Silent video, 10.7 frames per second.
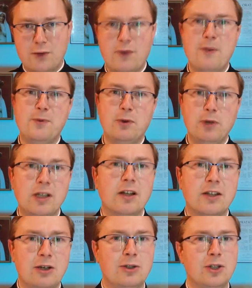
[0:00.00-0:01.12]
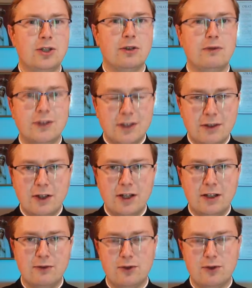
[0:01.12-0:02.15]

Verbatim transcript: Świętą i dlatego też wzywa